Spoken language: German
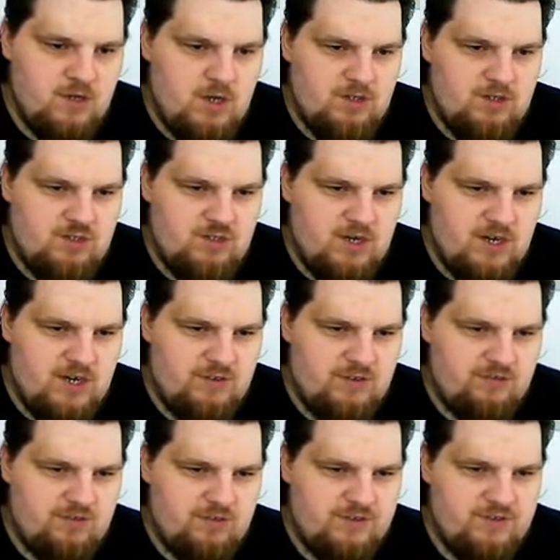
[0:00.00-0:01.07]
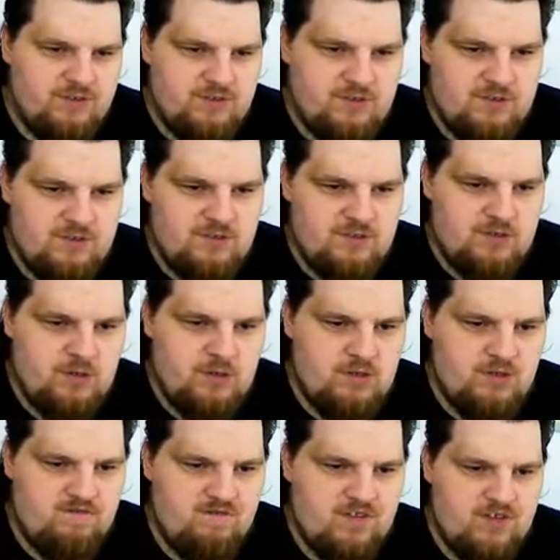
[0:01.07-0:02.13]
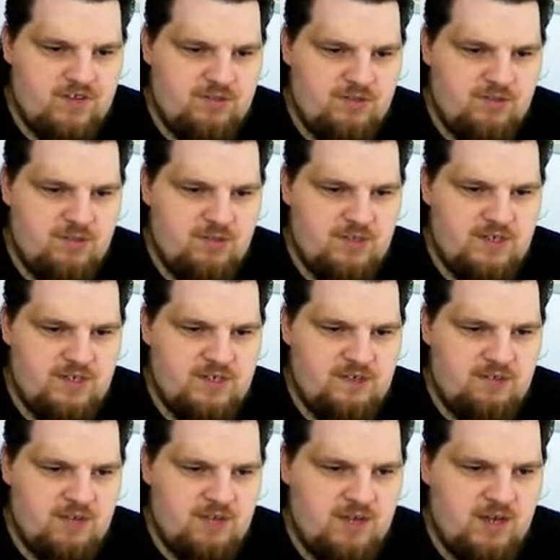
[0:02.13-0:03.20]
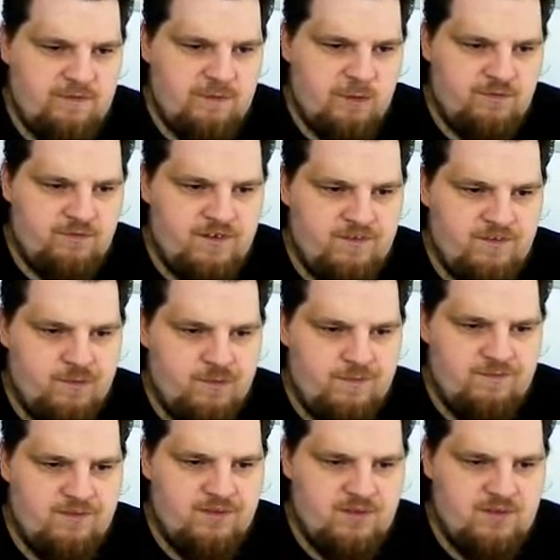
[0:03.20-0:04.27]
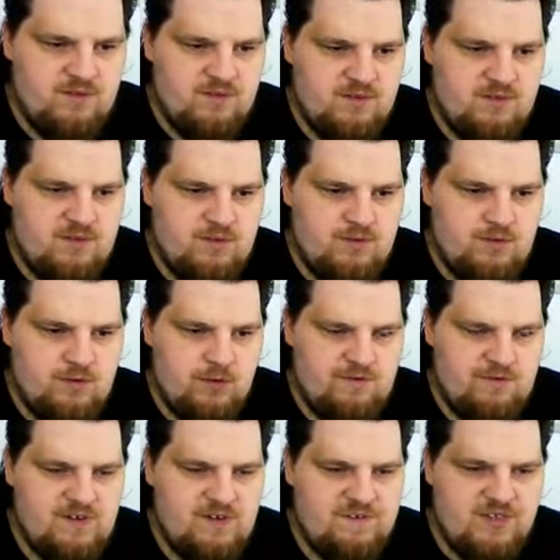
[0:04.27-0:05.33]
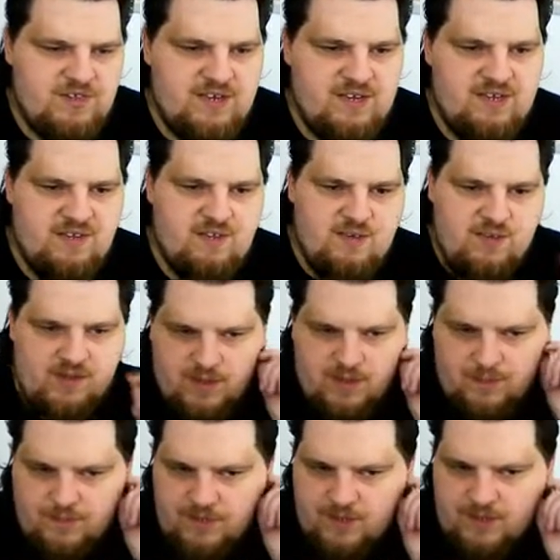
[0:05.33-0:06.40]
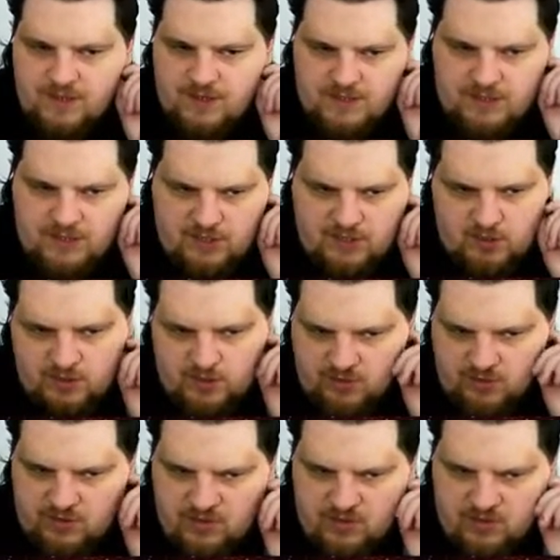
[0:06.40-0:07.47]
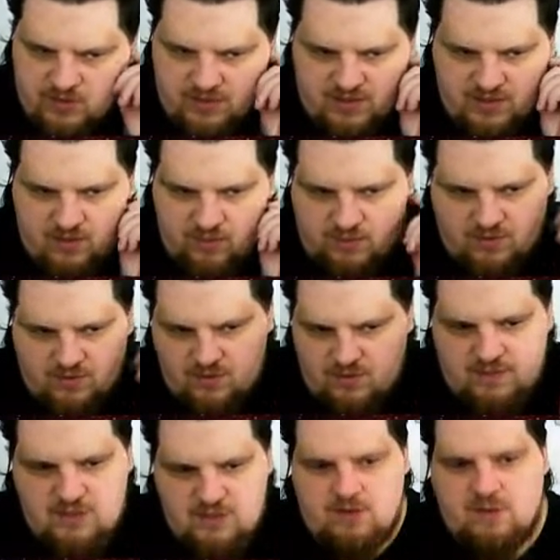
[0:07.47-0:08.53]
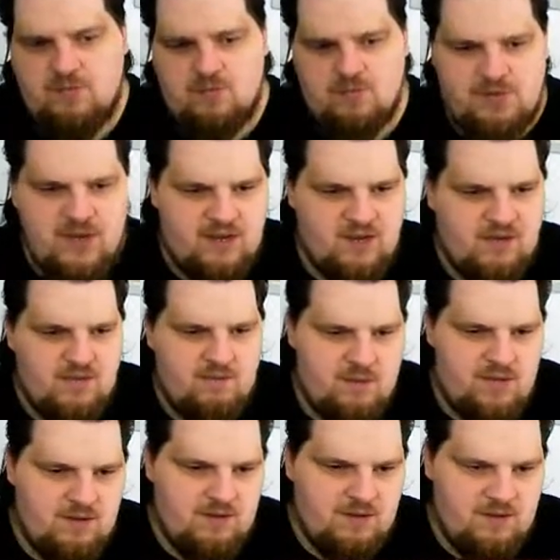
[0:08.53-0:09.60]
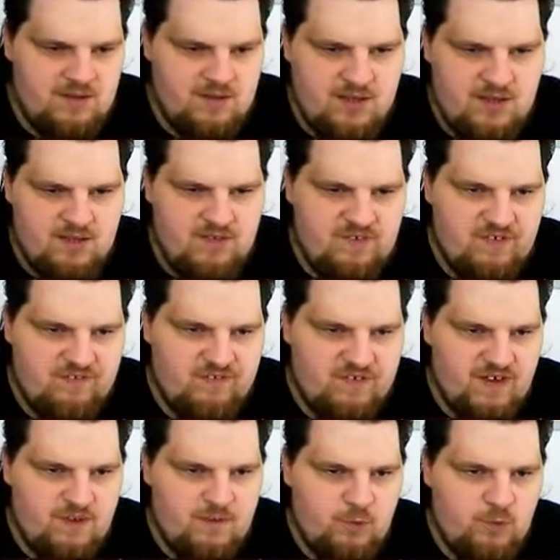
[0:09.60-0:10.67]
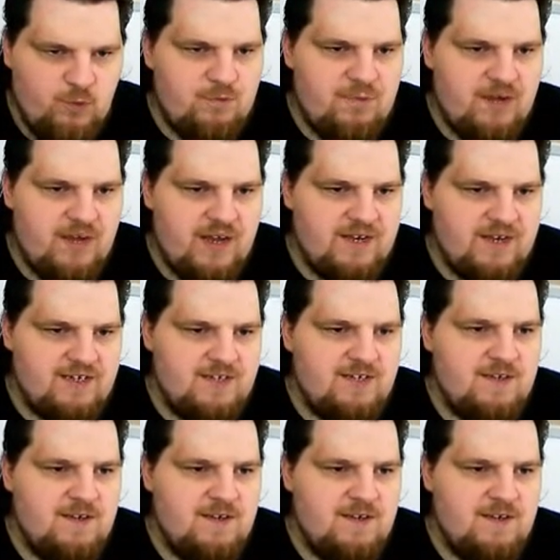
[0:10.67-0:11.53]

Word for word: Tja, ansonsten könnten wir jetzt noch die ganzen, die gerade mal auf Level 50 sind, noch auf Level 60 heben. Gut, hier unten, die Idee unten, das macht halt absolut gar keinen Sinn mehr. Da sind wir weit im grünen Bereich.